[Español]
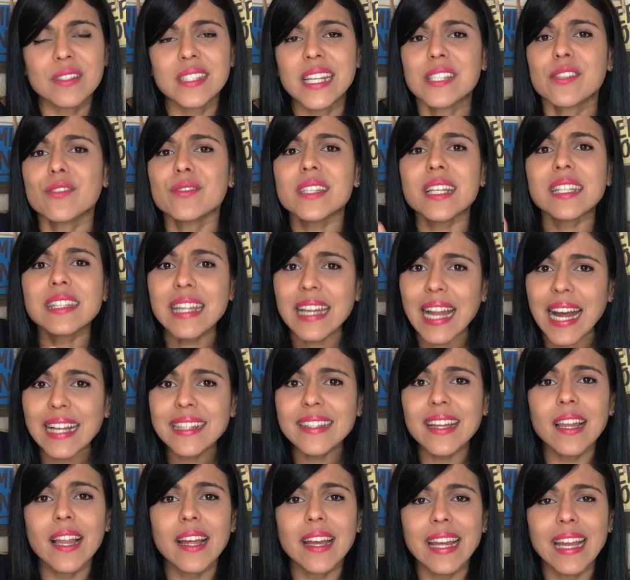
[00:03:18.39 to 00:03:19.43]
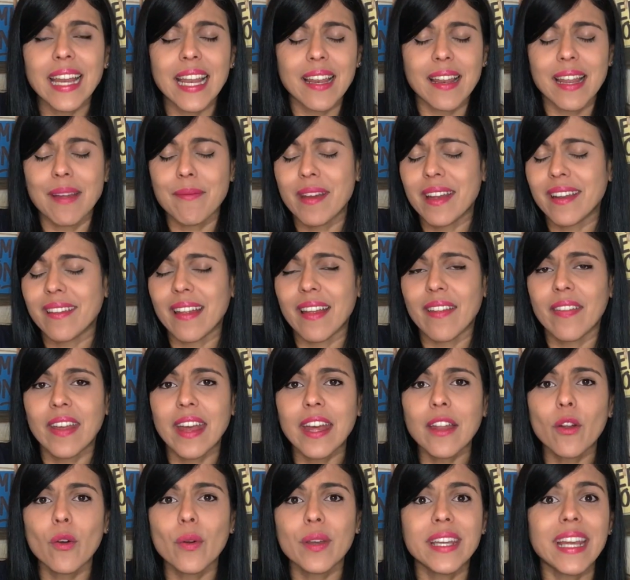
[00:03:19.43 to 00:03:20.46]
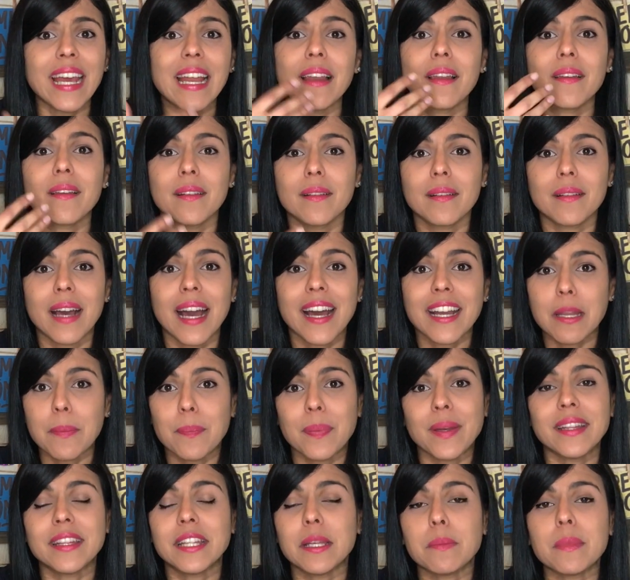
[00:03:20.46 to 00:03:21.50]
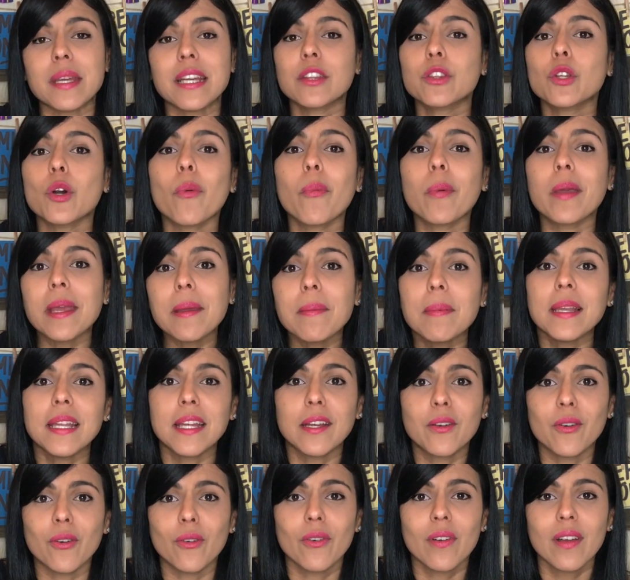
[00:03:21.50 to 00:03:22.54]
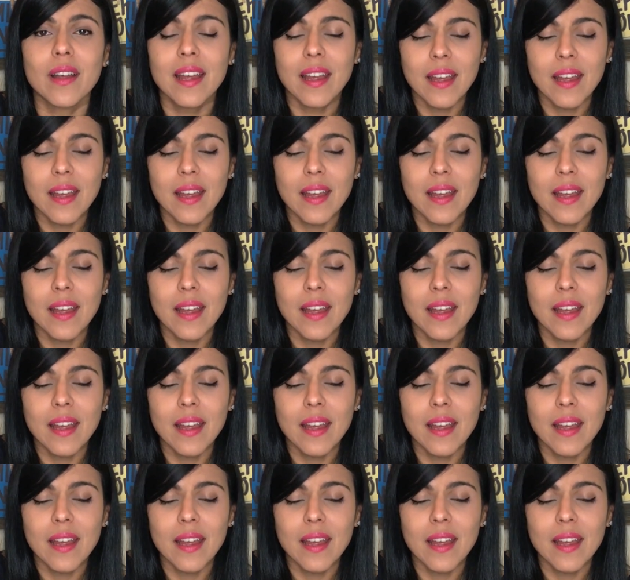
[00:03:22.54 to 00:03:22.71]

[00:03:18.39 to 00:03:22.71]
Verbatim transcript: De eso se trata el verdadero y el arrepentimiento bíblico